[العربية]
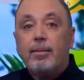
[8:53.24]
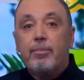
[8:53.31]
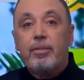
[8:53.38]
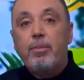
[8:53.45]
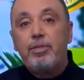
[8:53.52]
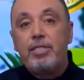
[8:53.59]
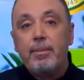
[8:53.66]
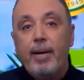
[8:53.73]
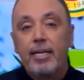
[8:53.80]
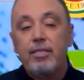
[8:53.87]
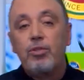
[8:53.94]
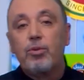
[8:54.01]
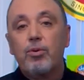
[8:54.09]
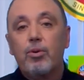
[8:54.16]
تمشي مع
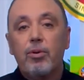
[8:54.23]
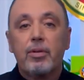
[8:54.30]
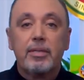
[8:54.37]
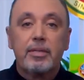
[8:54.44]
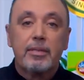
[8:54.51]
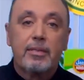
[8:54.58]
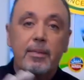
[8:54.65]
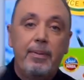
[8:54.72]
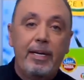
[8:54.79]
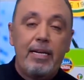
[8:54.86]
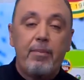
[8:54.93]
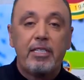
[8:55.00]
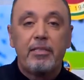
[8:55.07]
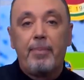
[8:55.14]
الديكور تبع
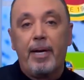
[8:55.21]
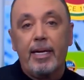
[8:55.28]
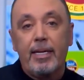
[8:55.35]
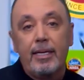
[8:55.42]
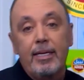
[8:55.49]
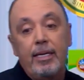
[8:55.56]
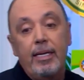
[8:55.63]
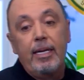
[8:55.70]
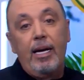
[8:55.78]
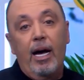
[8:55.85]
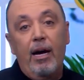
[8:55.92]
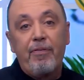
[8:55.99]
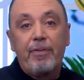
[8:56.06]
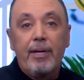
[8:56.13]
المطبخ
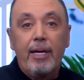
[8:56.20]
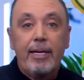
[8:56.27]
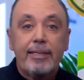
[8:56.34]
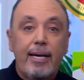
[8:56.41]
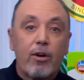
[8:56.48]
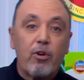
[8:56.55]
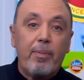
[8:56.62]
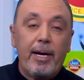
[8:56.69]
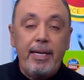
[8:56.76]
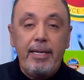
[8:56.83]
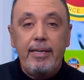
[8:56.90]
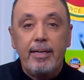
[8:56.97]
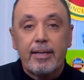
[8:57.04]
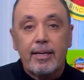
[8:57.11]
افران
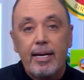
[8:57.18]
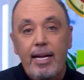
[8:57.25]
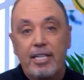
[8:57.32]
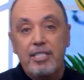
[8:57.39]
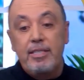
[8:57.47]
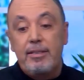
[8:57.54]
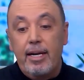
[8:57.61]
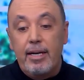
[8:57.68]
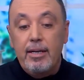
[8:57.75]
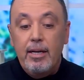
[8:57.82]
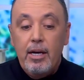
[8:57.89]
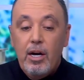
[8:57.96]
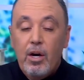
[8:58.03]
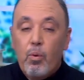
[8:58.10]
كهربائيه رائعه جدا
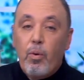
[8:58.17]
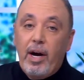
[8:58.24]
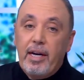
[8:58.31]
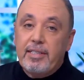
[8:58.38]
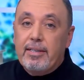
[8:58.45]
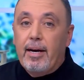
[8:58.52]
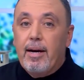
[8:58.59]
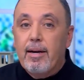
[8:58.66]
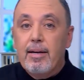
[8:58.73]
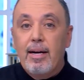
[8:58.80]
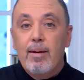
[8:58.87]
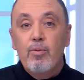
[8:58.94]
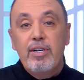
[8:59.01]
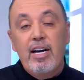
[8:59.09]

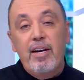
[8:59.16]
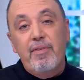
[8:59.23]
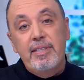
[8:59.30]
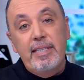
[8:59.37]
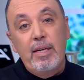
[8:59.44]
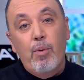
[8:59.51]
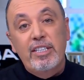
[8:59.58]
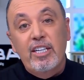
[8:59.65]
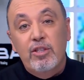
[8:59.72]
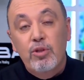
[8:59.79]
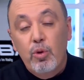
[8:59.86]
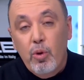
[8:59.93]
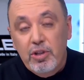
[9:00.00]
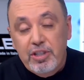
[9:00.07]
واسعارها منافسه
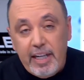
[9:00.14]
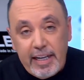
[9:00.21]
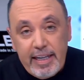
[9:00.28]
وتكنولوجيا